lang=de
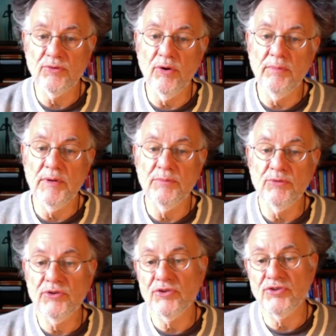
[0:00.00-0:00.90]
kommen, im
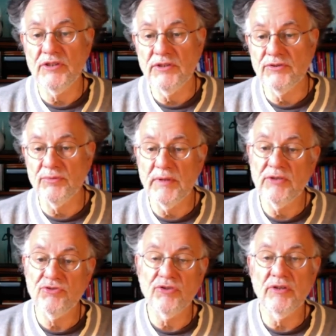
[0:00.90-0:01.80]
Unterschied zu
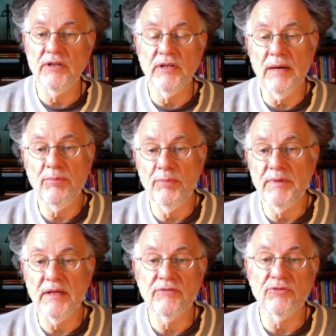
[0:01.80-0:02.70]
Menschen, die in
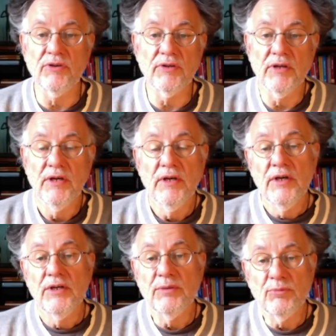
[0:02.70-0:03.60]
Apoplex oder in
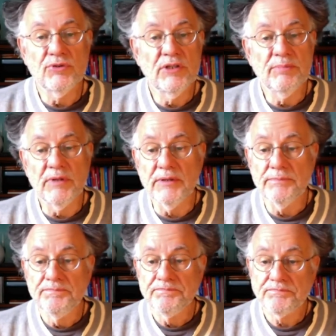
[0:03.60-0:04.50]
multiple
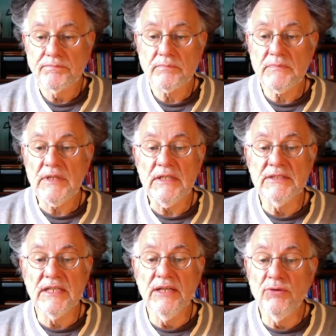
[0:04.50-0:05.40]

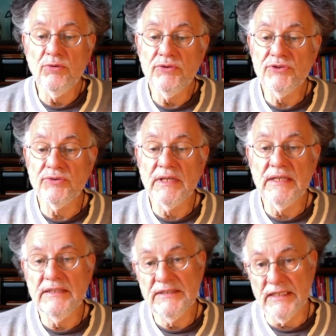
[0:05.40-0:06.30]
Sklerose oder
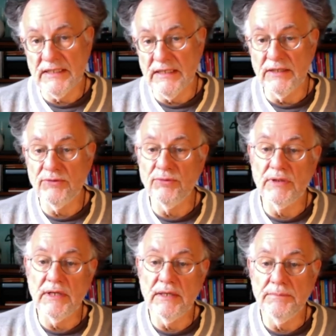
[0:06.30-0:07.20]
ähnliche
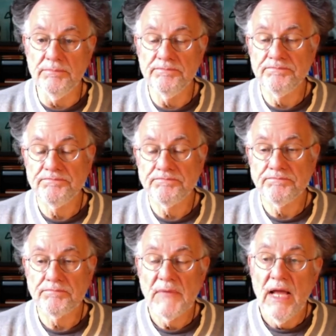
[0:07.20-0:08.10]
Erkrankungen haben.
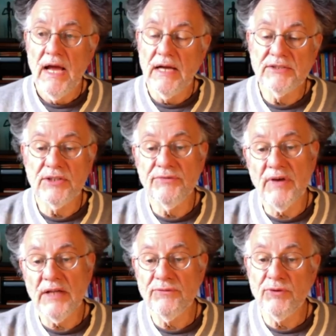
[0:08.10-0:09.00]
Also
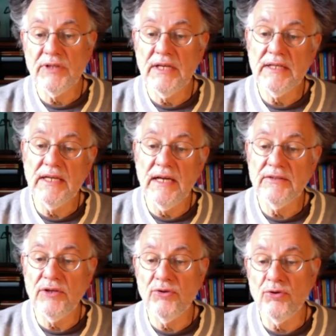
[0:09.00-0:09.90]
gefragt wurden
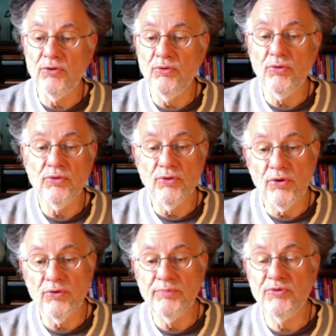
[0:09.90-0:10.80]
Geriater, Neurologen,
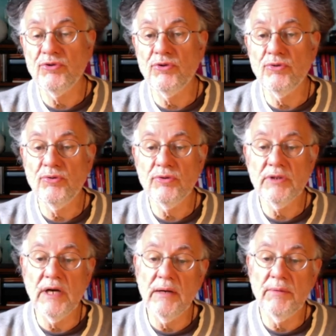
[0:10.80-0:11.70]
Neuropsychologen,
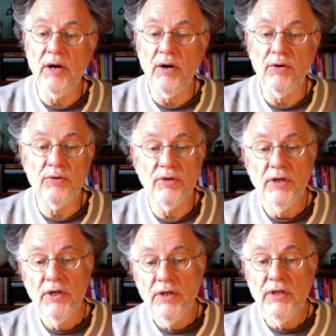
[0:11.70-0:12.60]
aber auch
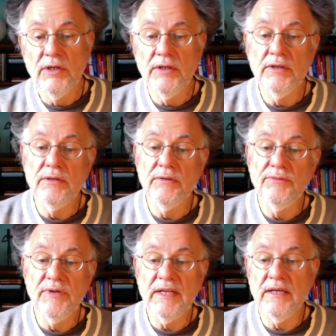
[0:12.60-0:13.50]
äh,
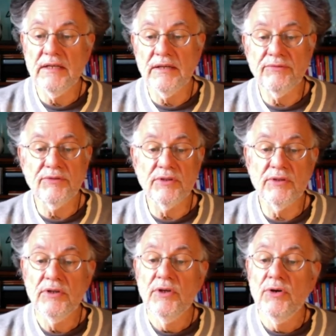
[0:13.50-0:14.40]

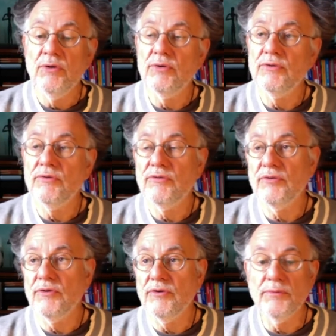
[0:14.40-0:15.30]
Pflegekräfte und
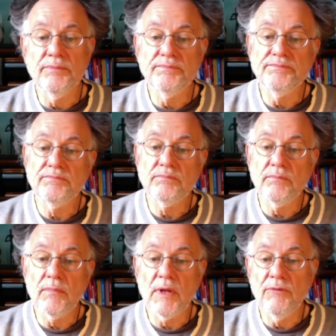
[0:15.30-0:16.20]
ähm,
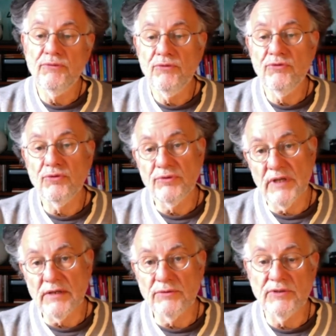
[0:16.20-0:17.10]
Physio- und
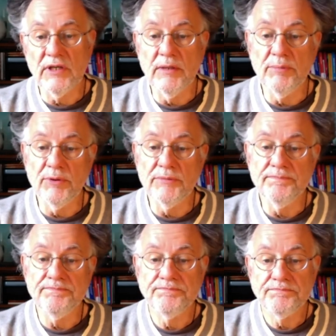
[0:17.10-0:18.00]
Ergotherapeuten.